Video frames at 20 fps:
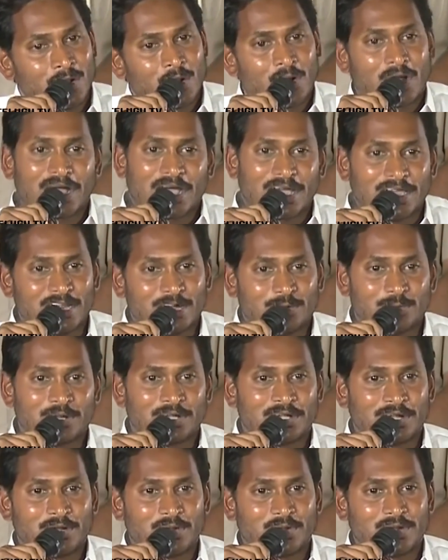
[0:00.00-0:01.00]
ఇంకొక ఆయన
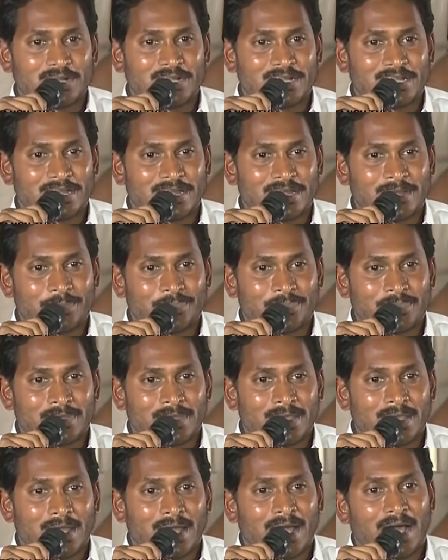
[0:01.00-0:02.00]
ఏమంటాడు అని అంటే
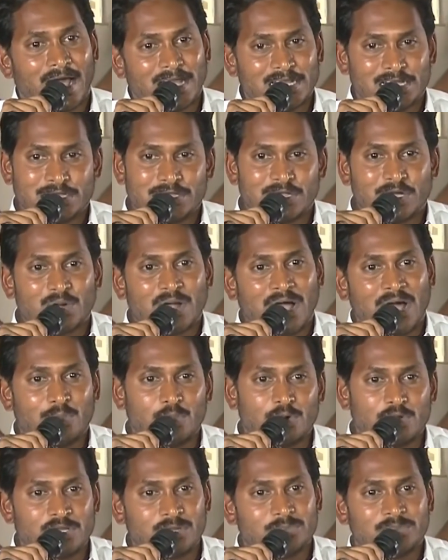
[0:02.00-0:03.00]
ఆ ఇద్దరు
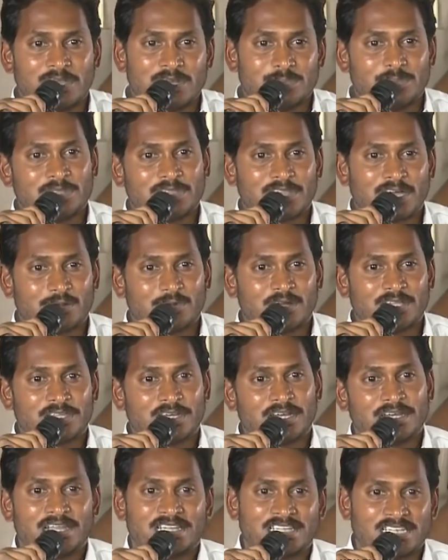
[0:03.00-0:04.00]
ఆమోదం తెలిపిన
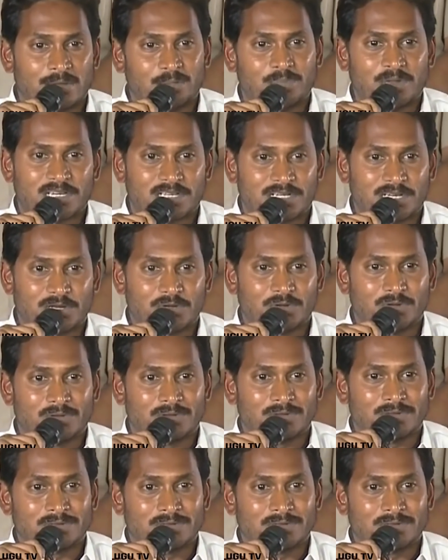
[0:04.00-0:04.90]
తర్వాతనే నేను చంపేసినాను